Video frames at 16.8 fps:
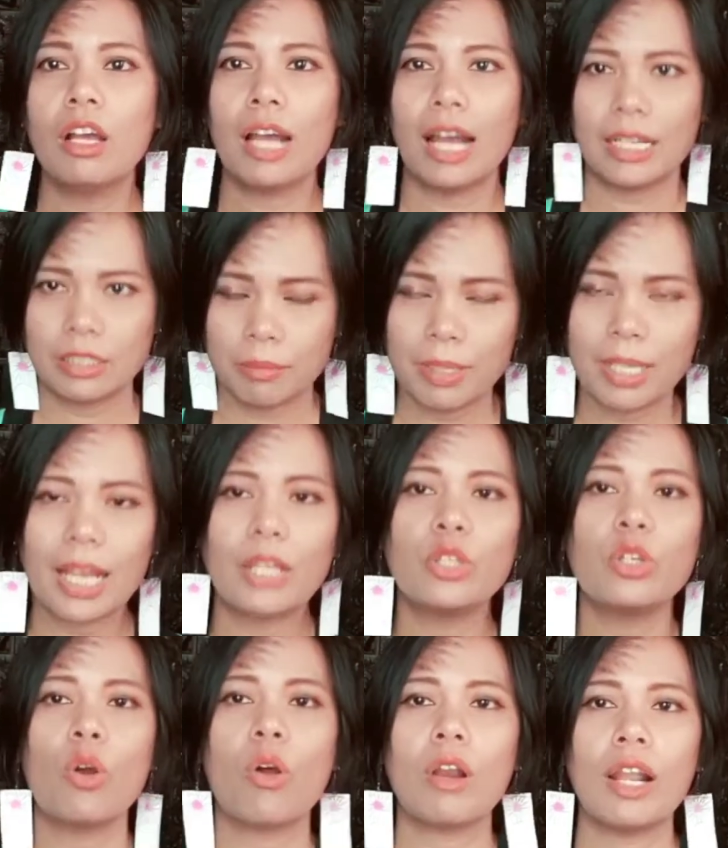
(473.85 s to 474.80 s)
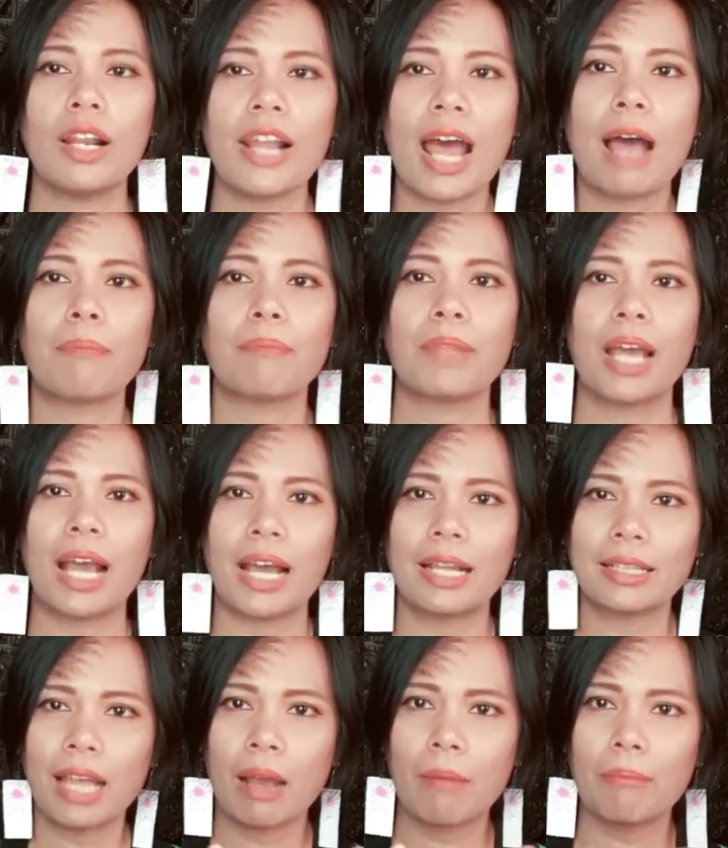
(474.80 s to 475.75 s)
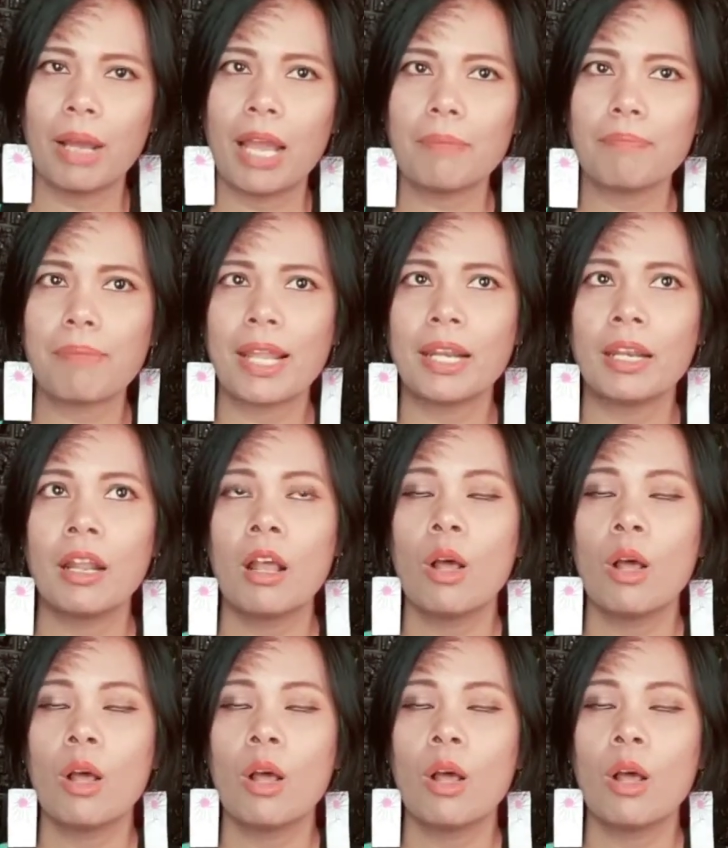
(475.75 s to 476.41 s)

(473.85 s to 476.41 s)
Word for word: อาจจะมีการยกระดับนะคะทำให้เป็น